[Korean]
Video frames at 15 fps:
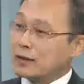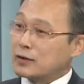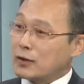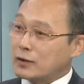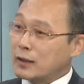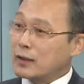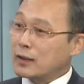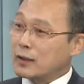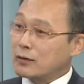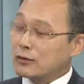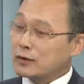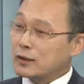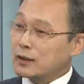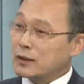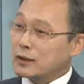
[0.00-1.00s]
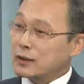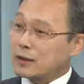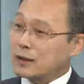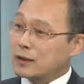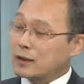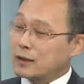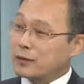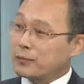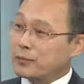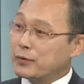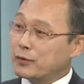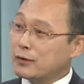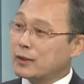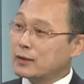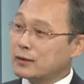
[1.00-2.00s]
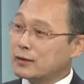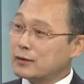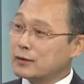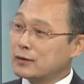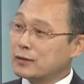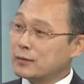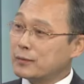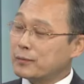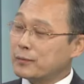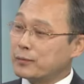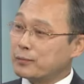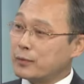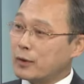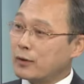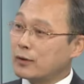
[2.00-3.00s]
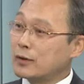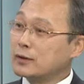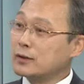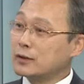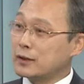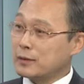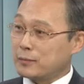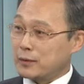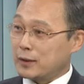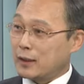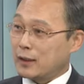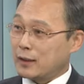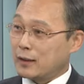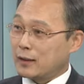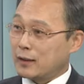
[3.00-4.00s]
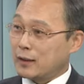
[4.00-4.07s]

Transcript: 전담 간호사가 필요한 것은 병원 측입니다.